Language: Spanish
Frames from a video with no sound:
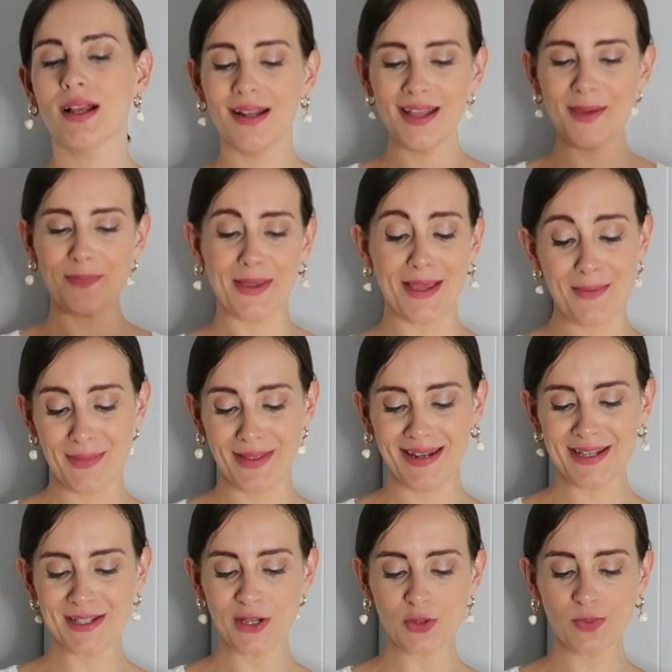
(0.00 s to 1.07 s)
el clip y ya me
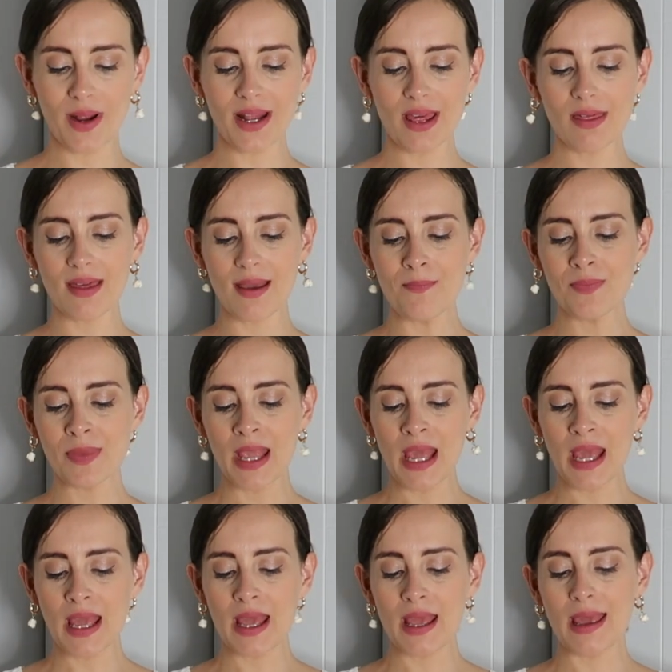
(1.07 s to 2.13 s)
diréis qué os parece,
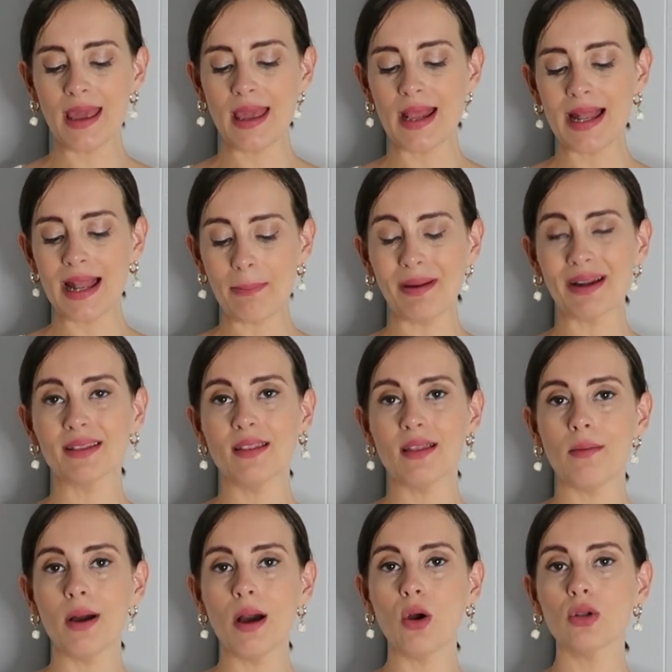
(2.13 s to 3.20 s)
en la parte
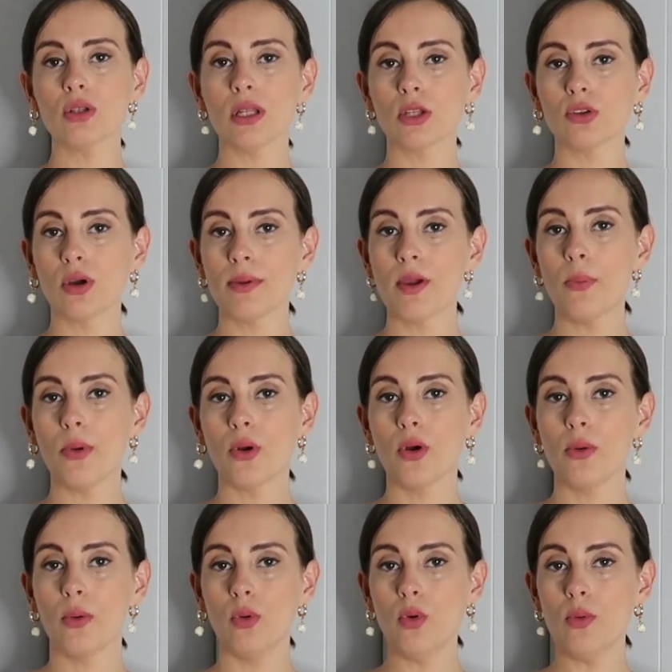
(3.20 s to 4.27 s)
de abajo tiene todavía un
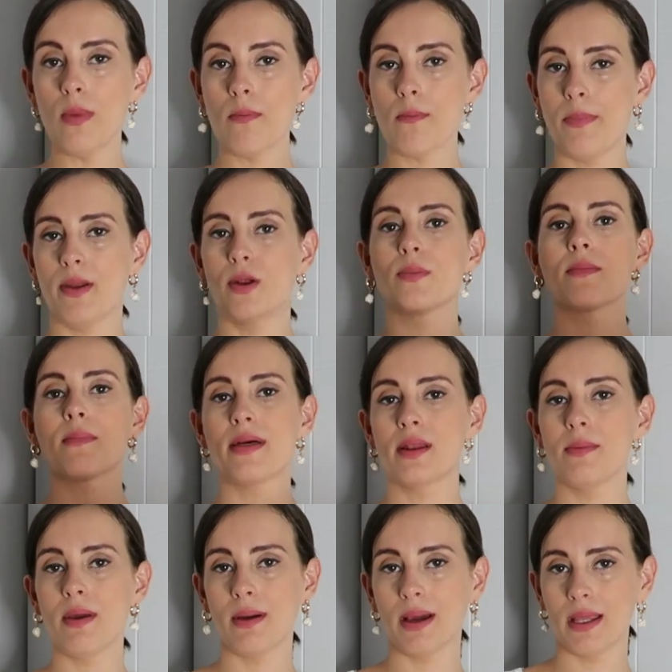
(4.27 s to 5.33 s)
poco de volumen, pero mi
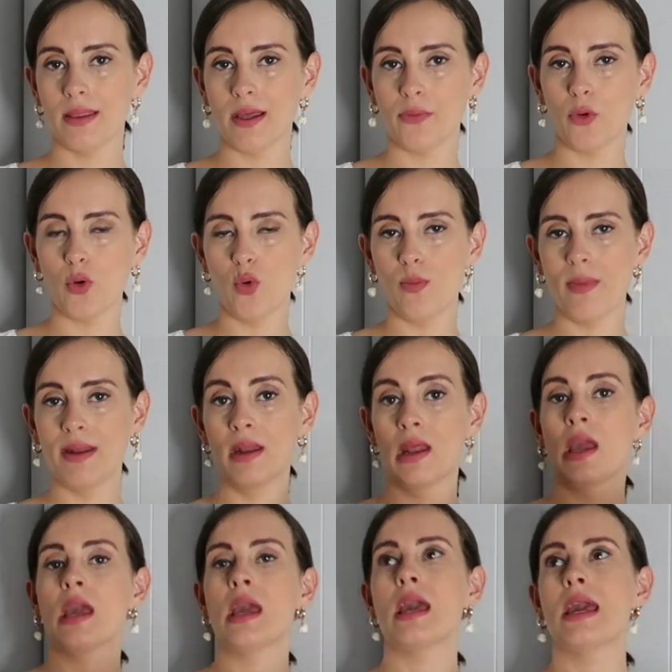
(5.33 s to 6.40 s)
madre me va a quitar volumen.
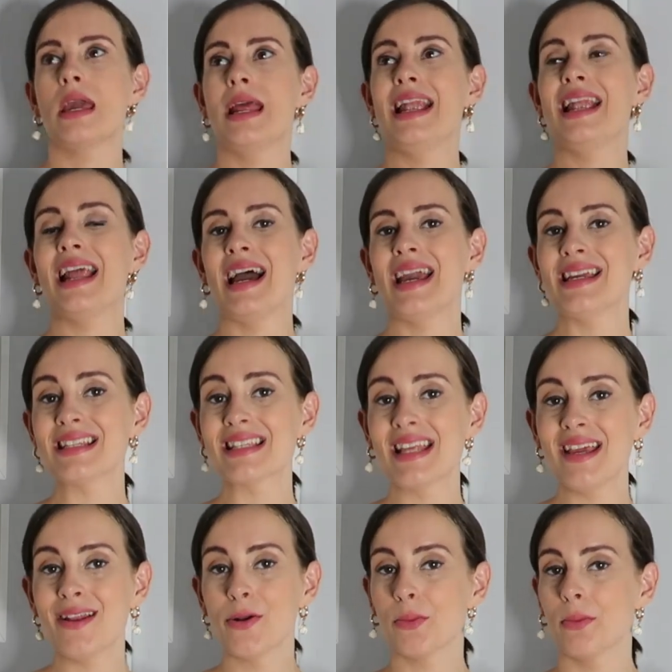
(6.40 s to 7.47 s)
La
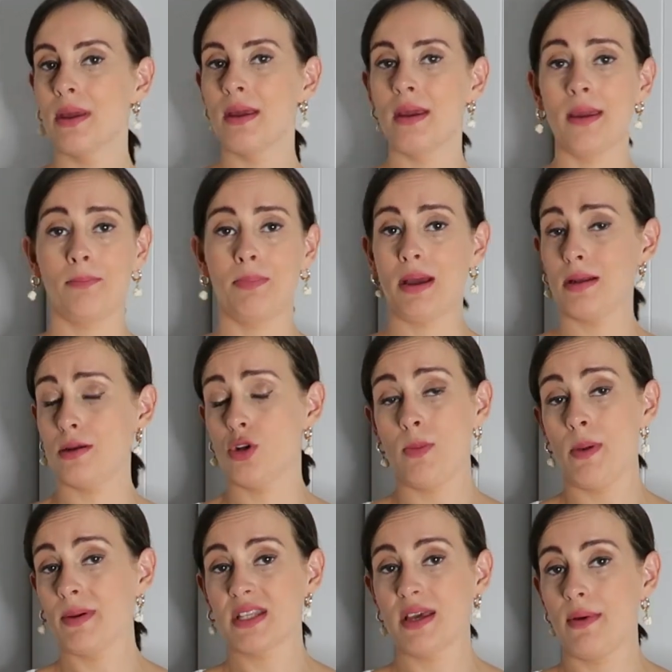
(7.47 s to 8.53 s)
S no me, no
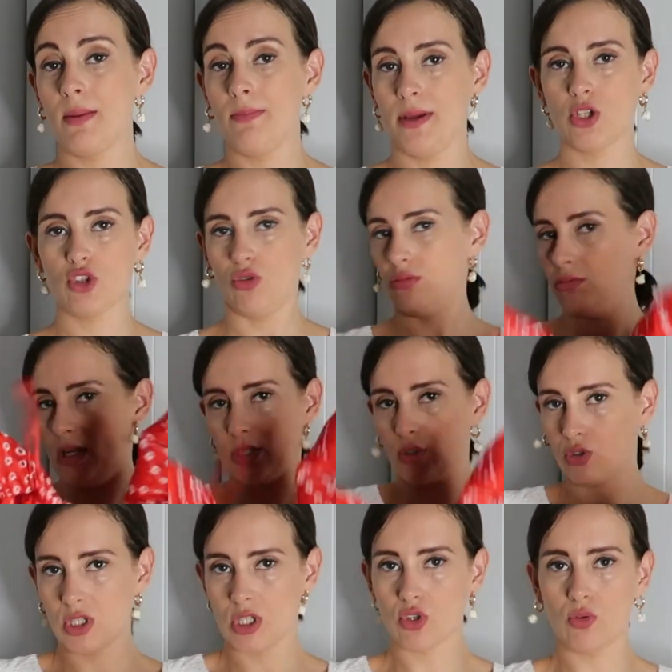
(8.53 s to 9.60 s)
me pasaba el pecho, las
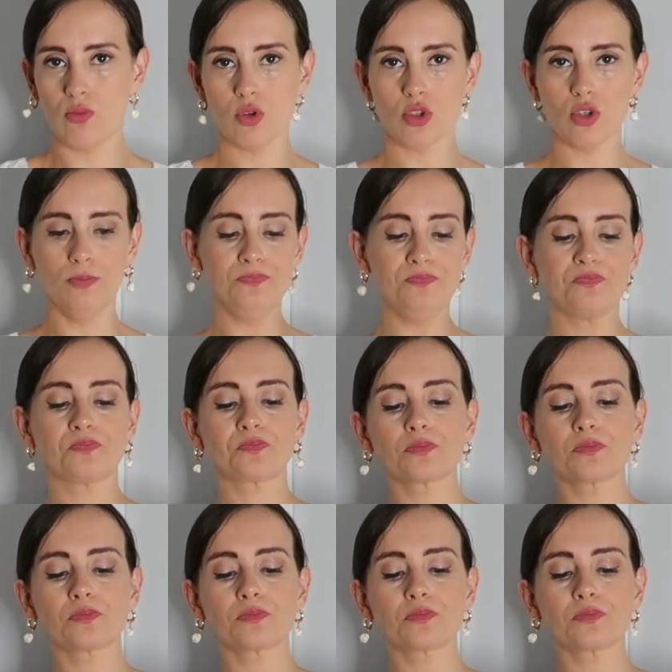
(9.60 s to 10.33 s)
cosas como son.